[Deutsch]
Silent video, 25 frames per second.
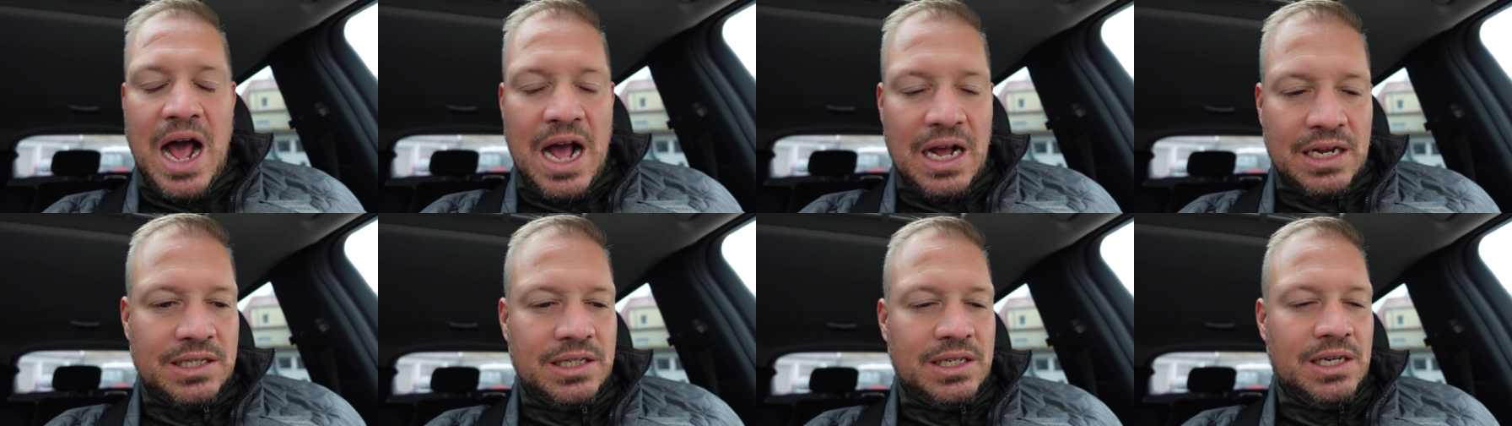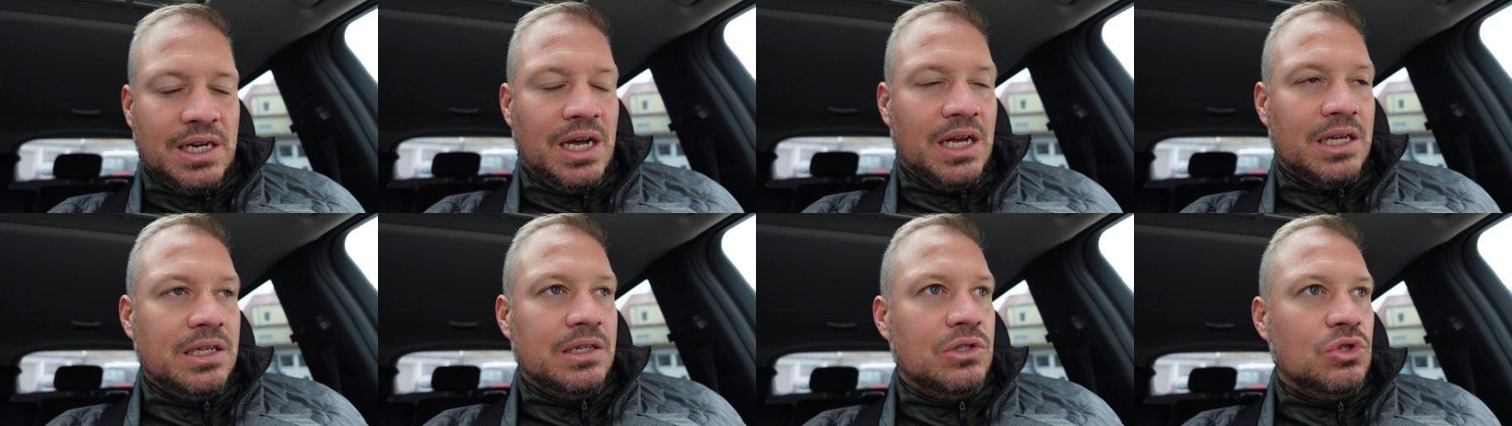Haxen
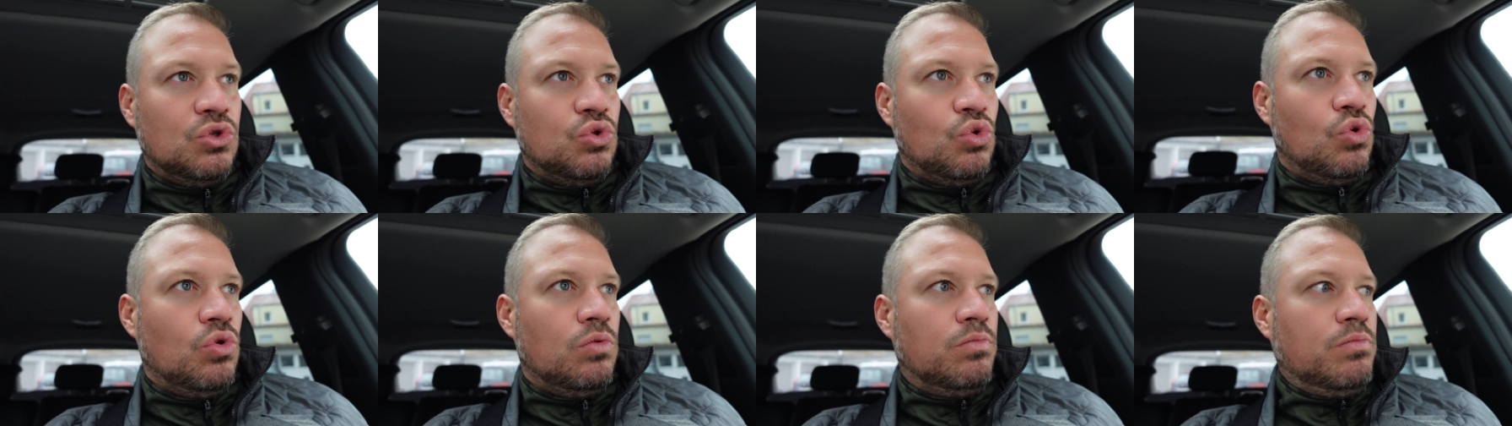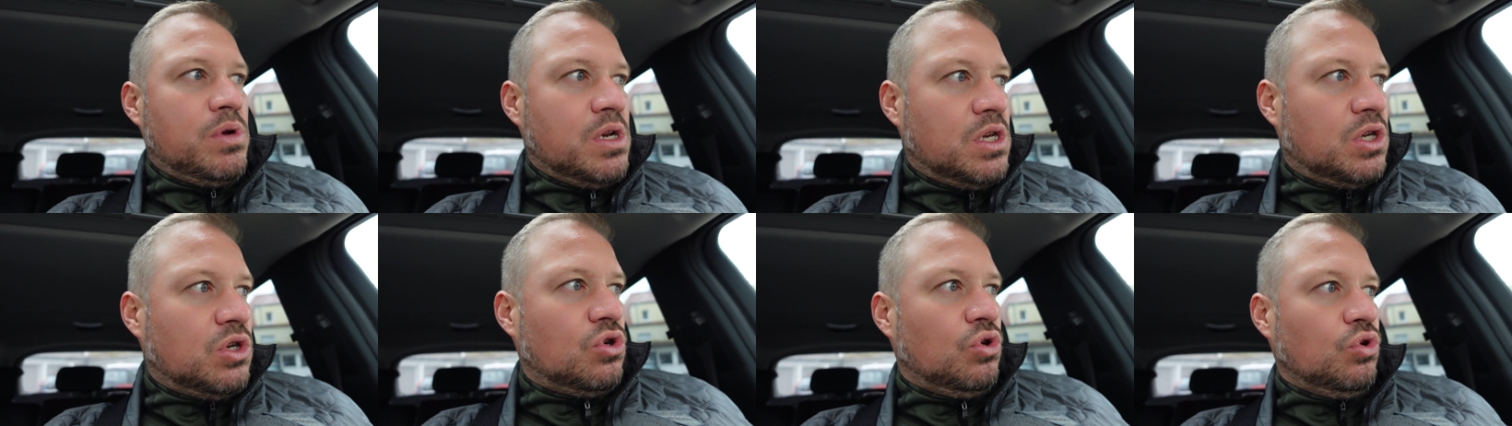reingezogen
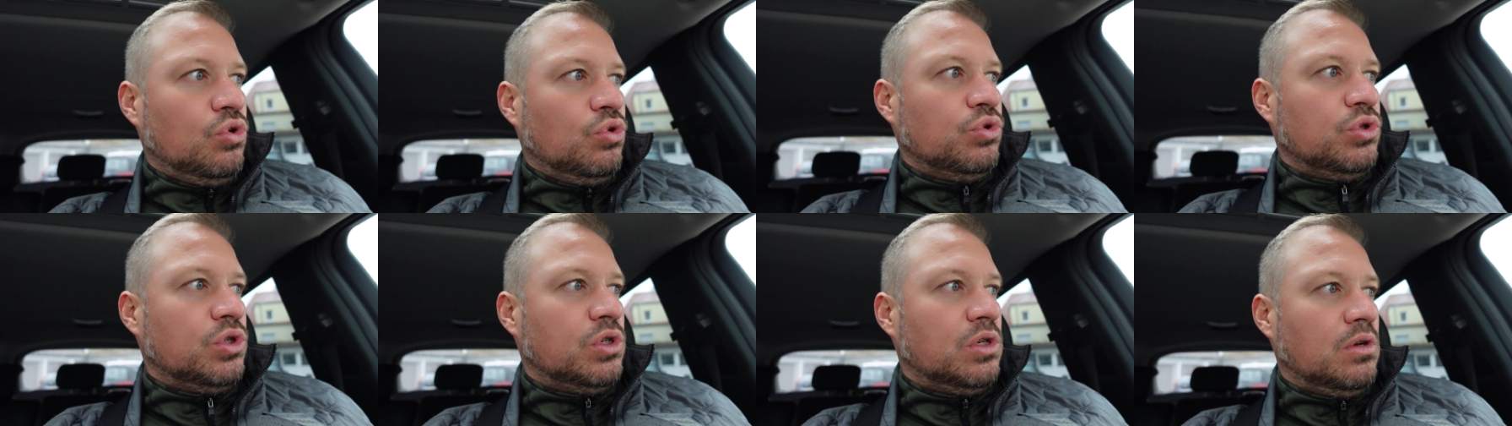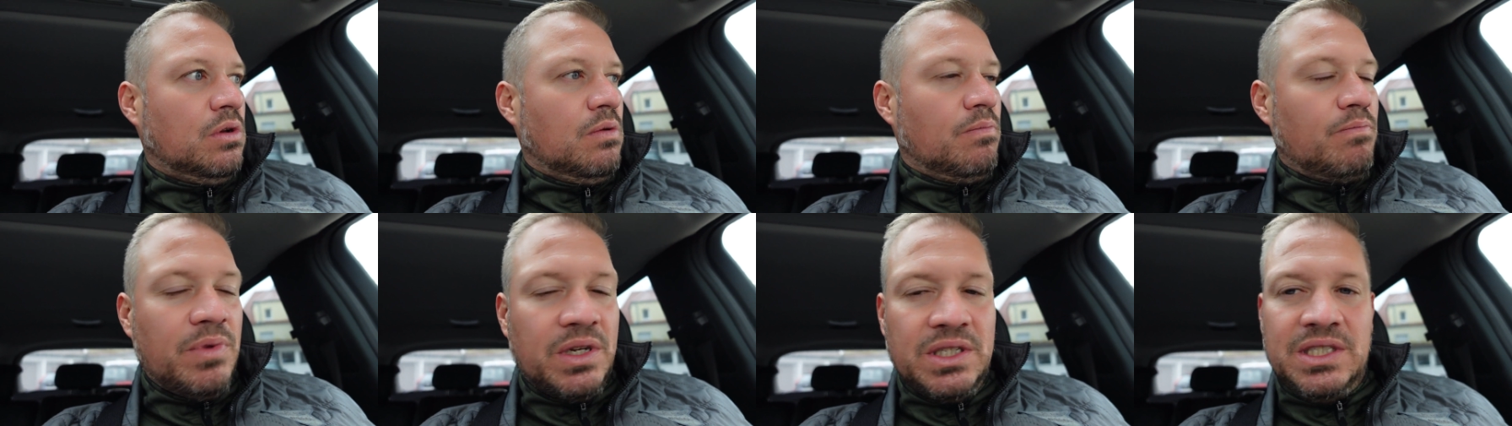mit
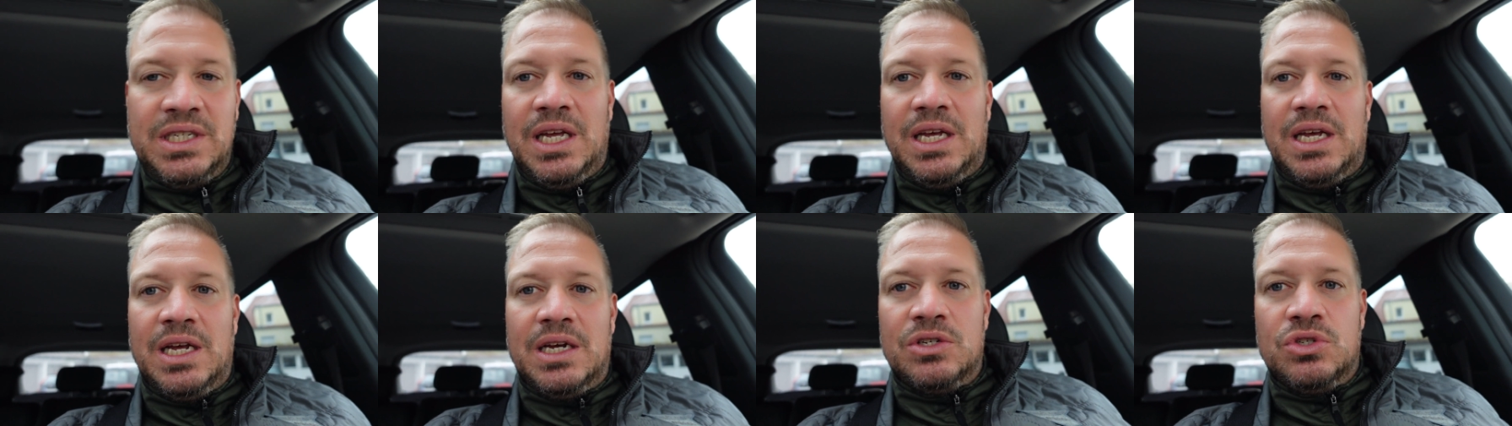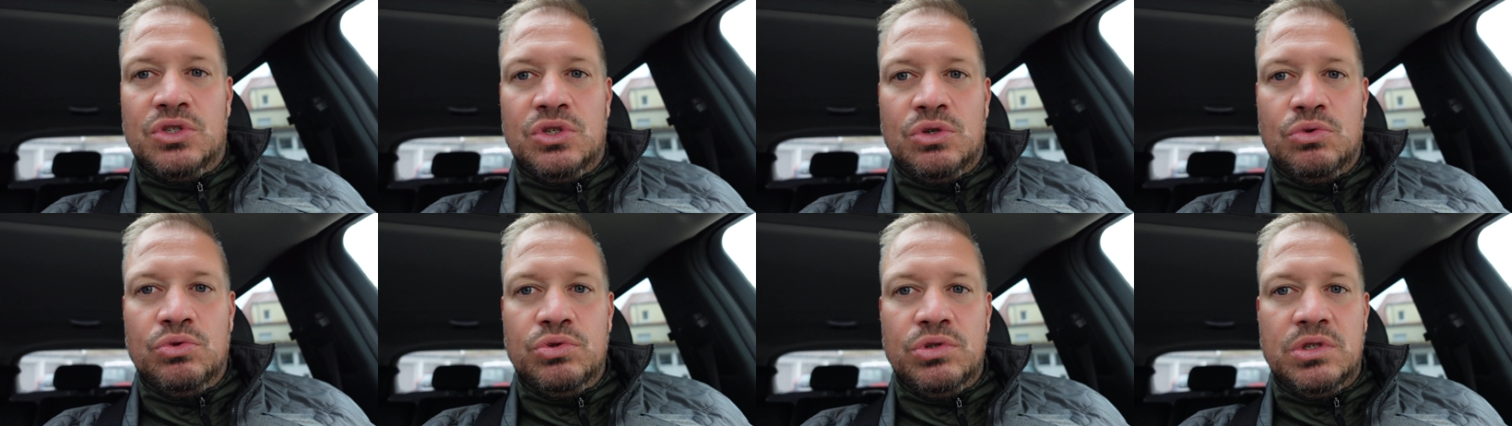Klöße, mit dicker
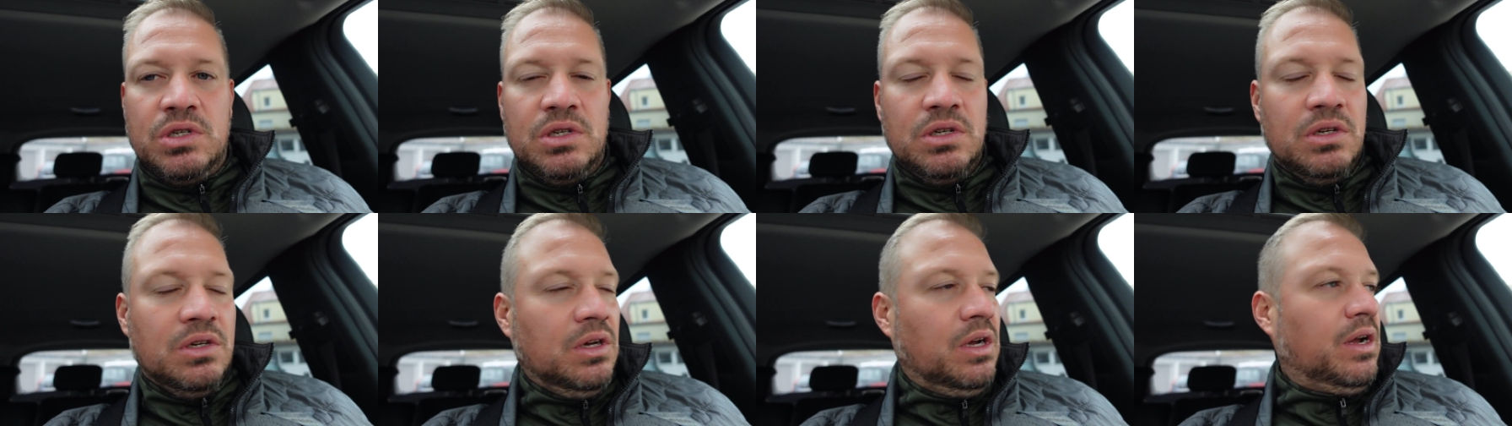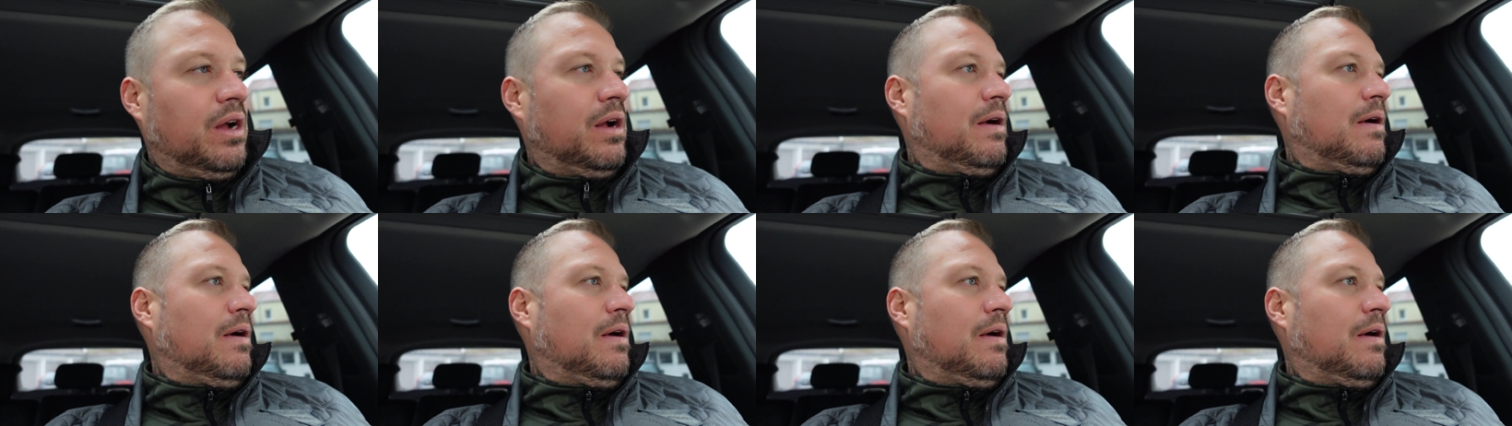Soße,